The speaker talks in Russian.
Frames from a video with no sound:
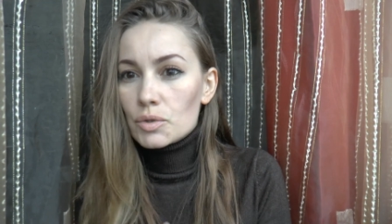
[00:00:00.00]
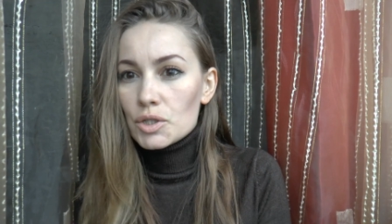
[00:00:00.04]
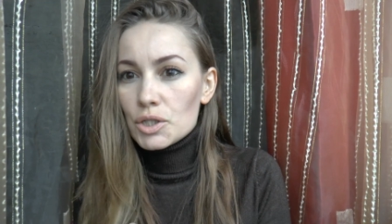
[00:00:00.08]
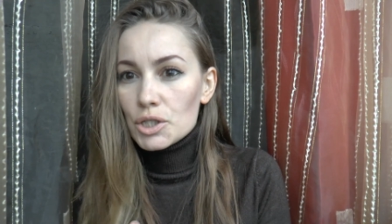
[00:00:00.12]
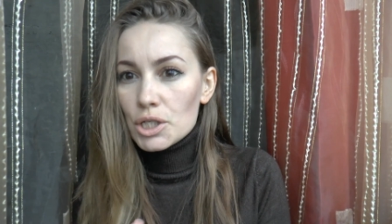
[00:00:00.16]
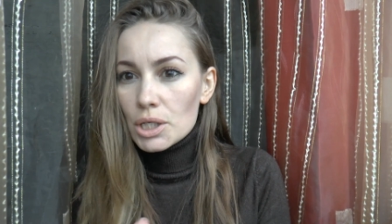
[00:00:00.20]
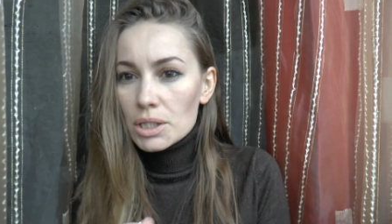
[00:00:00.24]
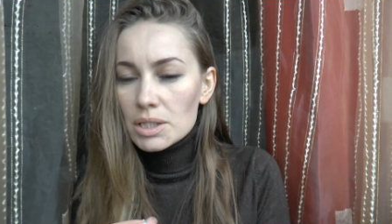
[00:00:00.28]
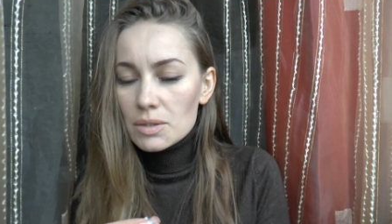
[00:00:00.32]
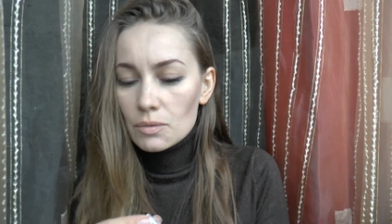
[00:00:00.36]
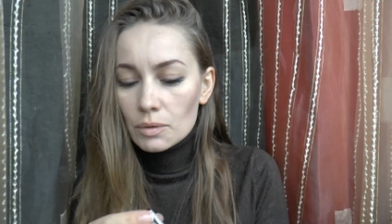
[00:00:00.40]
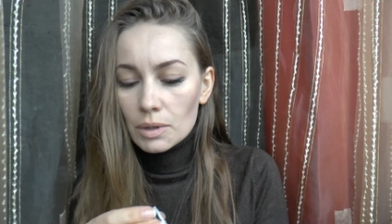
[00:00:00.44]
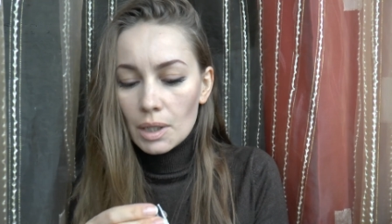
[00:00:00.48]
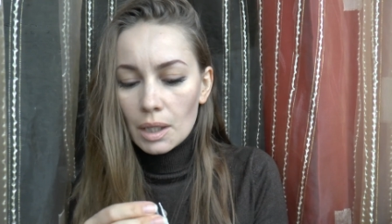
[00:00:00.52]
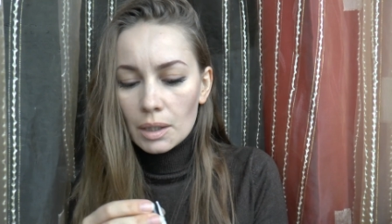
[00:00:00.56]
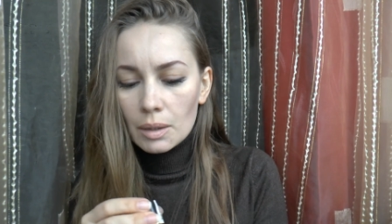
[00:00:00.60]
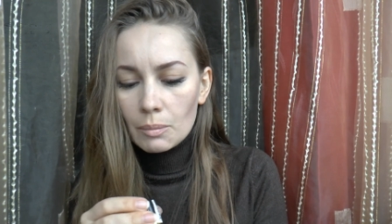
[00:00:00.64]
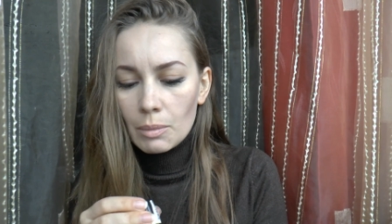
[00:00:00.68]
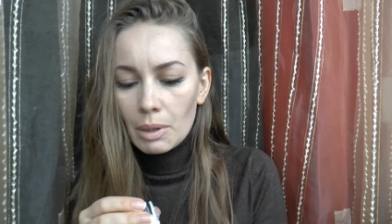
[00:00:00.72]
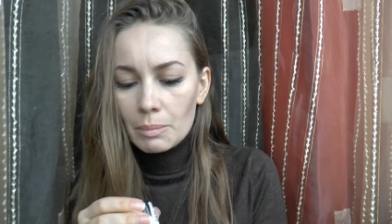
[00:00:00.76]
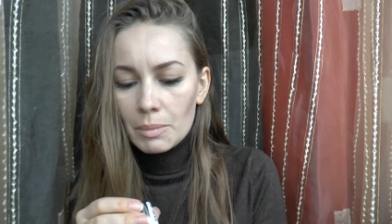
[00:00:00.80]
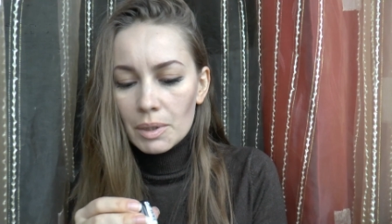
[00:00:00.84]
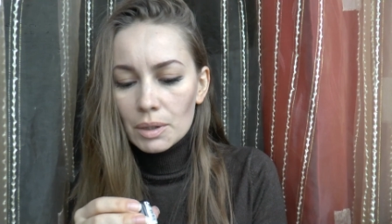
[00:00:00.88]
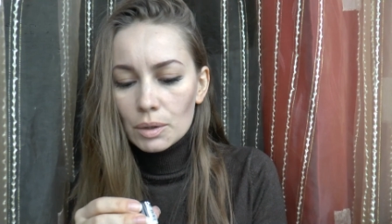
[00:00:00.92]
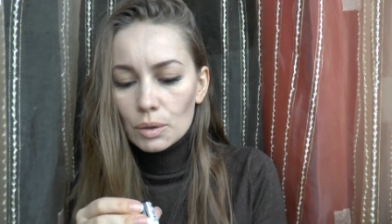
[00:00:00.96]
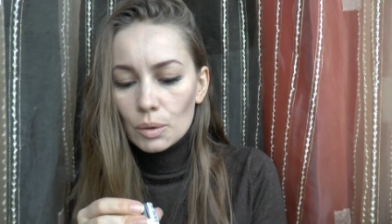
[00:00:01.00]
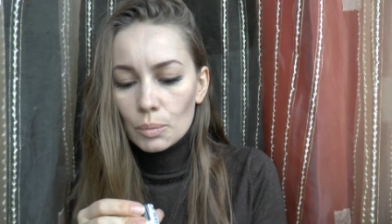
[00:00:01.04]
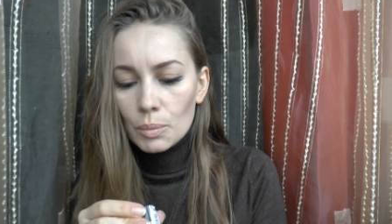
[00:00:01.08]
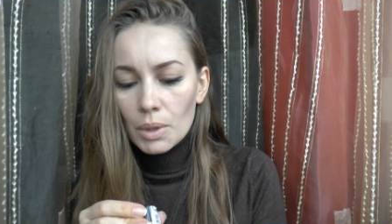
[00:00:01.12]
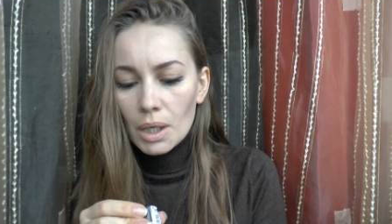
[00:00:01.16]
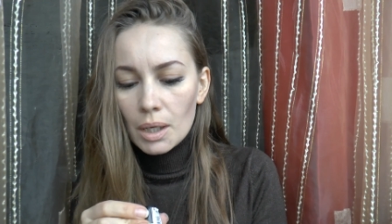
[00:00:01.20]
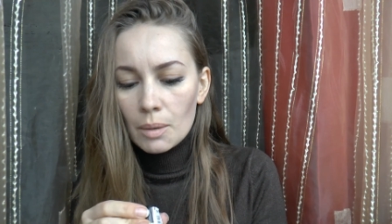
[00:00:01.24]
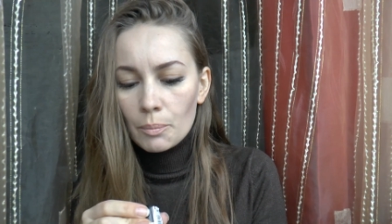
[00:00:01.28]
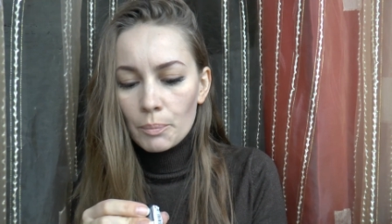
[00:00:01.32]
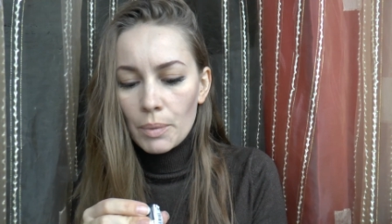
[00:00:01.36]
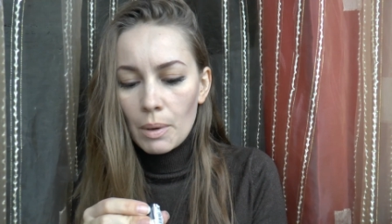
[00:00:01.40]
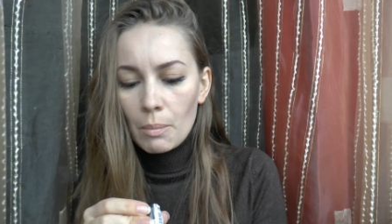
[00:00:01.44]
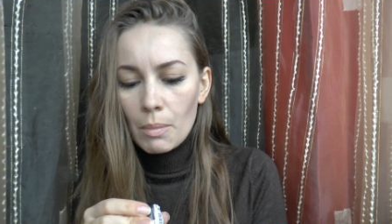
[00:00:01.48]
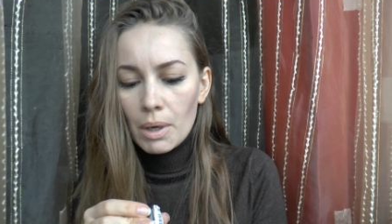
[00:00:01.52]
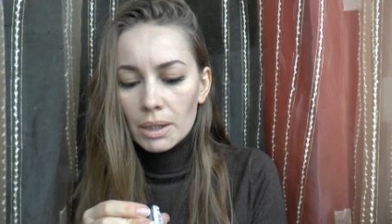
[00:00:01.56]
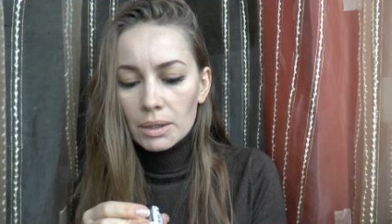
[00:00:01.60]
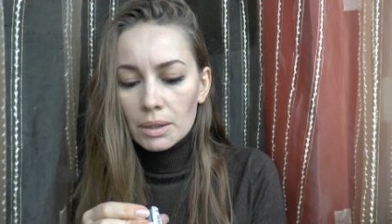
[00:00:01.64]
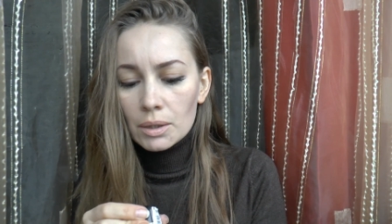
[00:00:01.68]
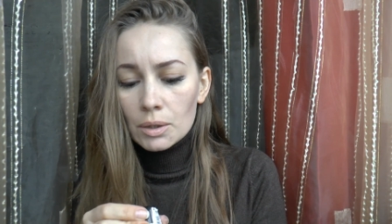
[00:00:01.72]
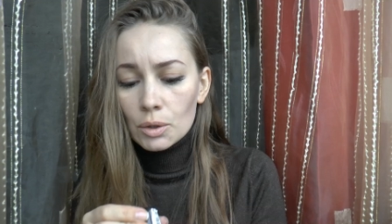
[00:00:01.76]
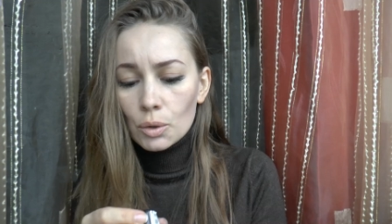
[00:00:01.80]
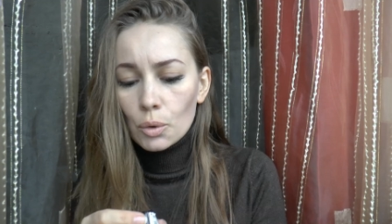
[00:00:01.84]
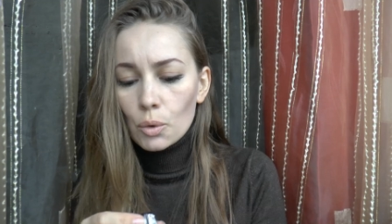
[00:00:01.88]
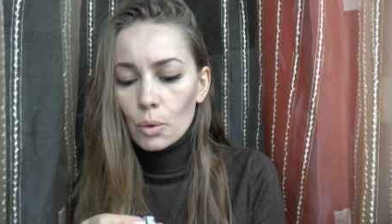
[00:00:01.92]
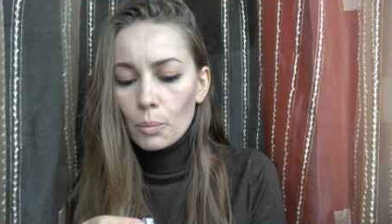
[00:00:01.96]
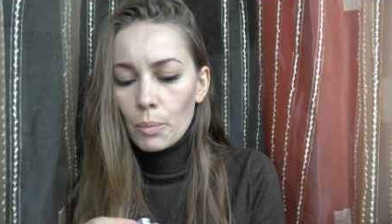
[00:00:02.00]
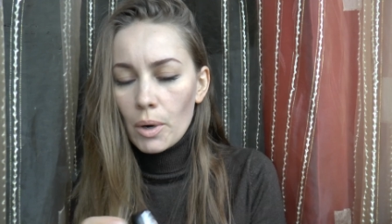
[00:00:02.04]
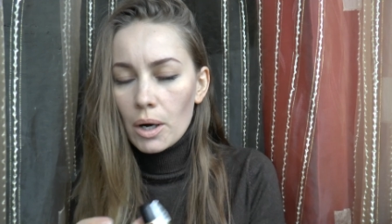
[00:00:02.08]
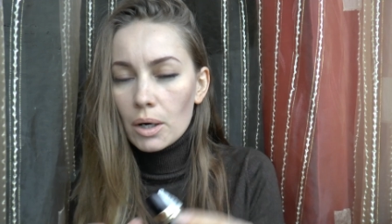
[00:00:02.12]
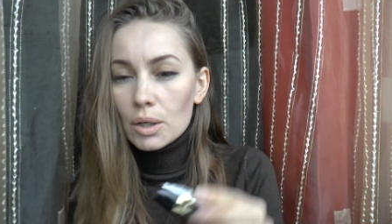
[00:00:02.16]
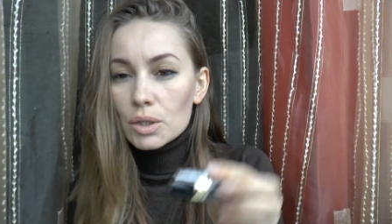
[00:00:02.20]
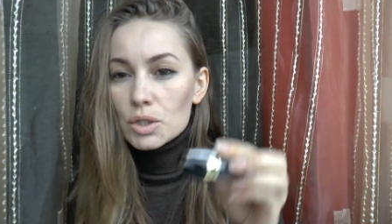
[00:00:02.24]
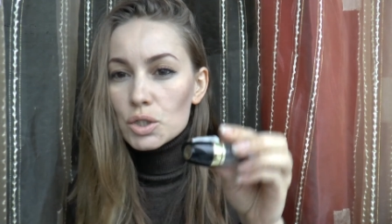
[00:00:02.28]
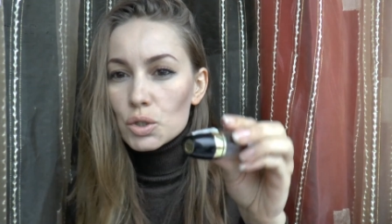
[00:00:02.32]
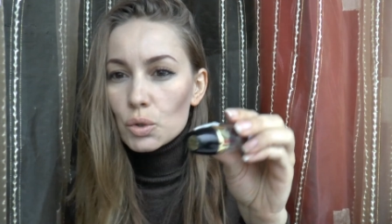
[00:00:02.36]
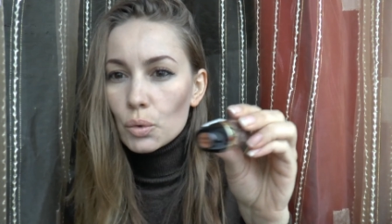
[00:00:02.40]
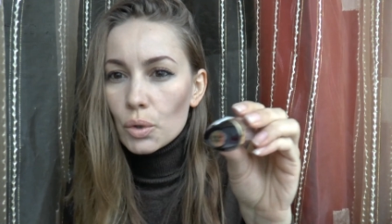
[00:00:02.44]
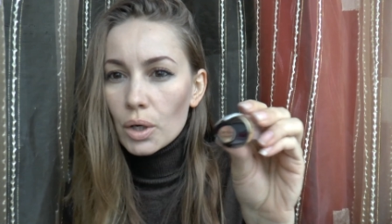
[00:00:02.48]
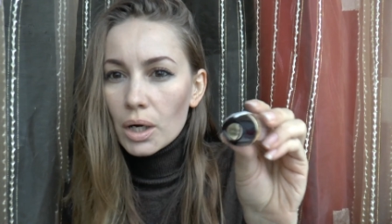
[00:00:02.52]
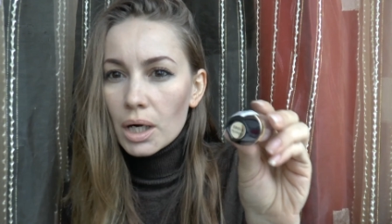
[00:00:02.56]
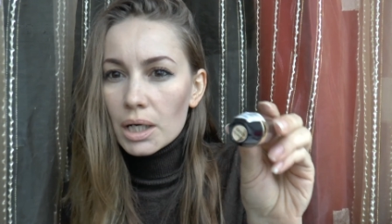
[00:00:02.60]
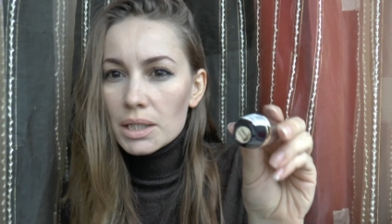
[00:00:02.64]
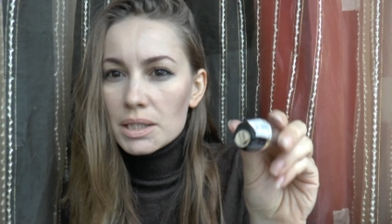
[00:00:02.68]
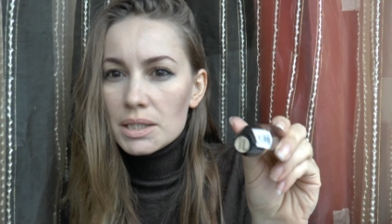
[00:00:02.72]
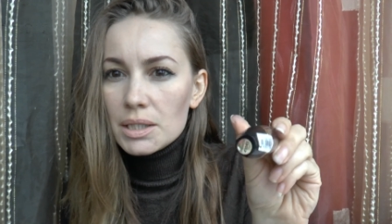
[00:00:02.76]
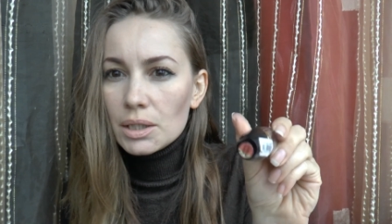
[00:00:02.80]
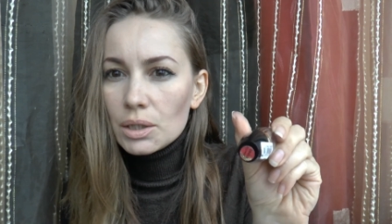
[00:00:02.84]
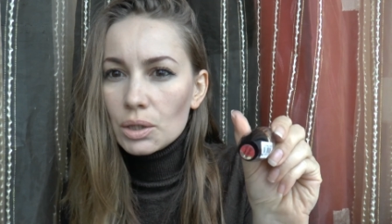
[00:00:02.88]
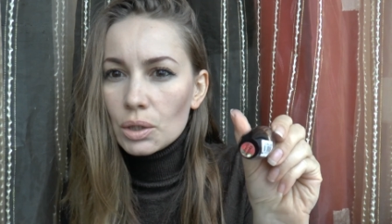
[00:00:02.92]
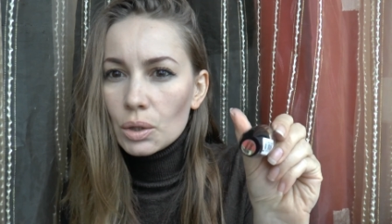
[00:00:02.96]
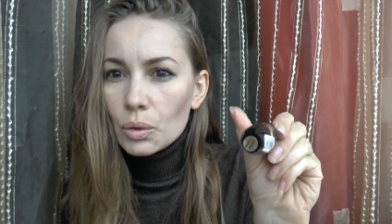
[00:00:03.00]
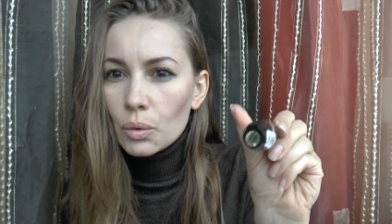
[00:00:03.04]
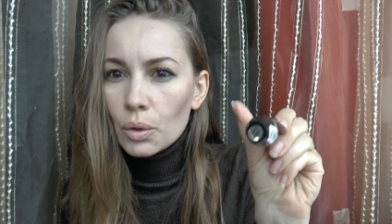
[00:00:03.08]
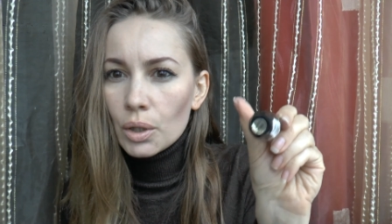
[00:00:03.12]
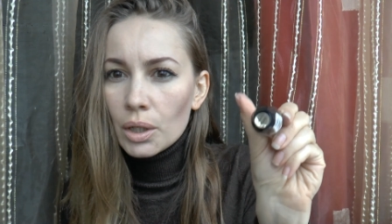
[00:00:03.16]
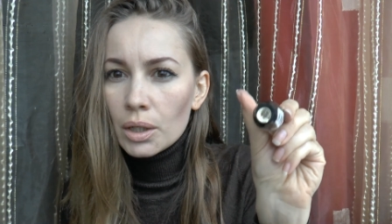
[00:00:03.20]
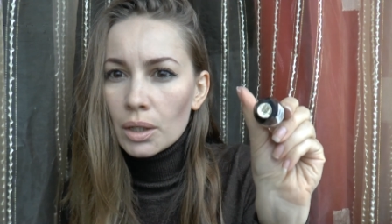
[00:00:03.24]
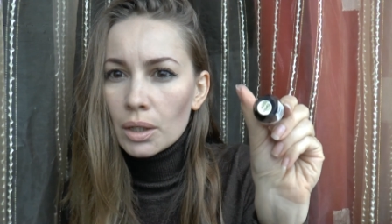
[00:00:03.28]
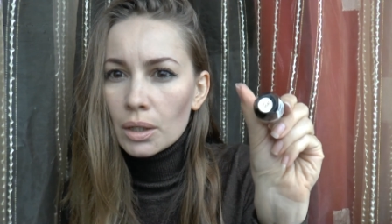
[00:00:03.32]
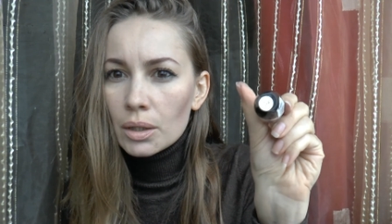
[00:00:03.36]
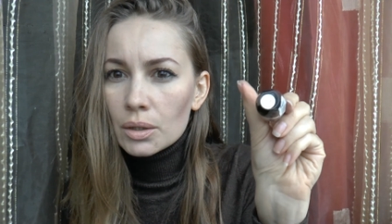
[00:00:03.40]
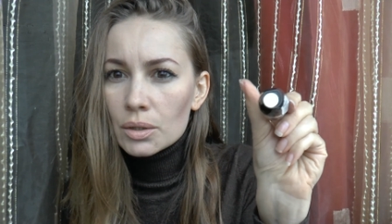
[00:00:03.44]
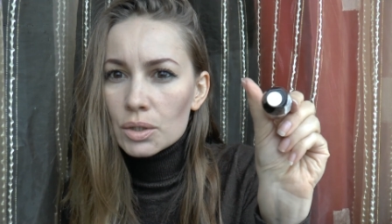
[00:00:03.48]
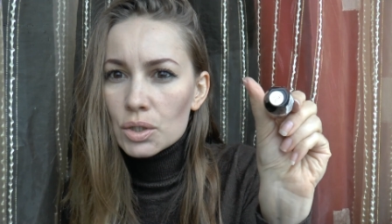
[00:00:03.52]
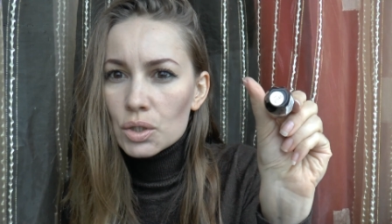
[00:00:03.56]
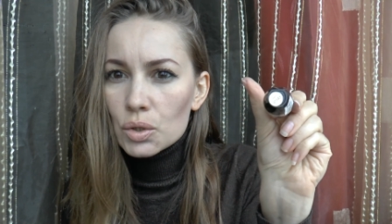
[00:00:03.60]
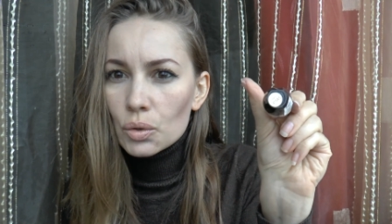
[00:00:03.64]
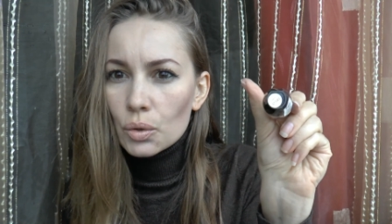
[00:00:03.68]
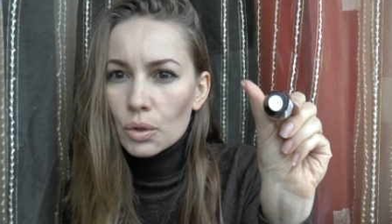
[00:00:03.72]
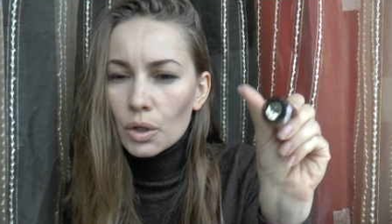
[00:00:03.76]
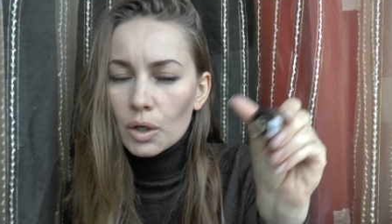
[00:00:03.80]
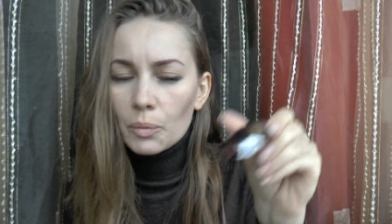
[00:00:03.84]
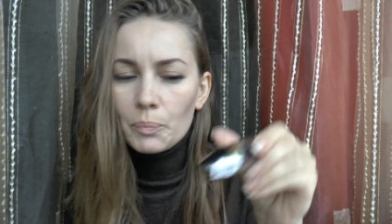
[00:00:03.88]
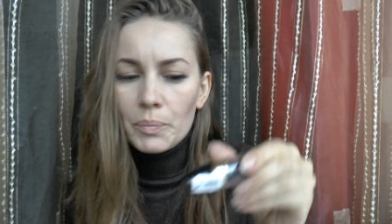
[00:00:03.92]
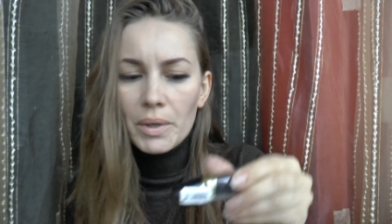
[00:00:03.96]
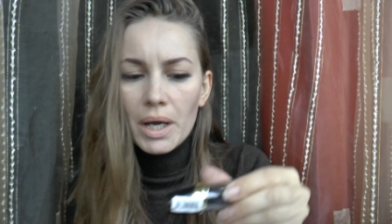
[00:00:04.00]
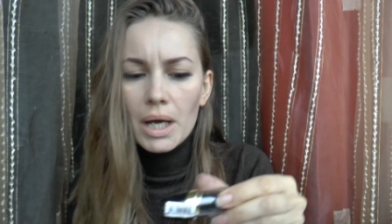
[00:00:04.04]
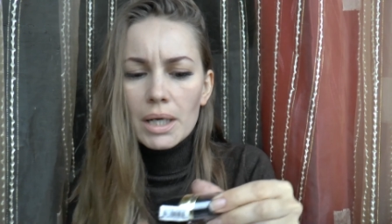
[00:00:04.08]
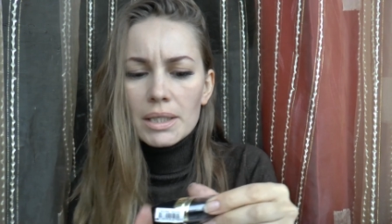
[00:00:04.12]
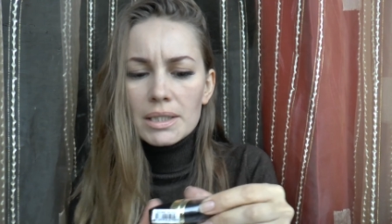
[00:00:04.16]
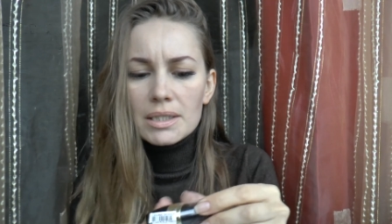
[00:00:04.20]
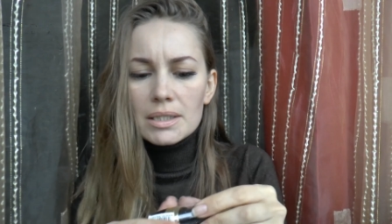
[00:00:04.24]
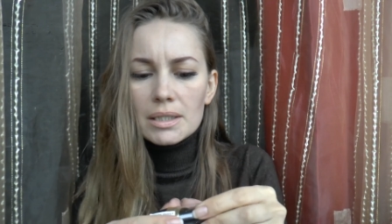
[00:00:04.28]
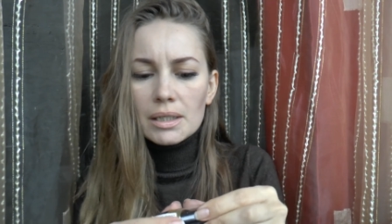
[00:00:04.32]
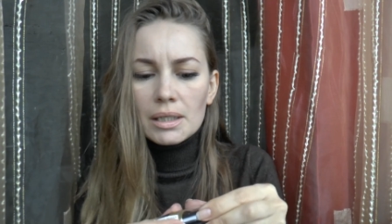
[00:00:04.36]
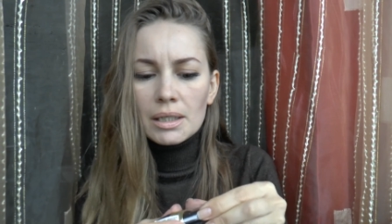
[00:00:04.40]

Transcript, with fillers: сейчас в данный момент у меня помада на губах 41.045.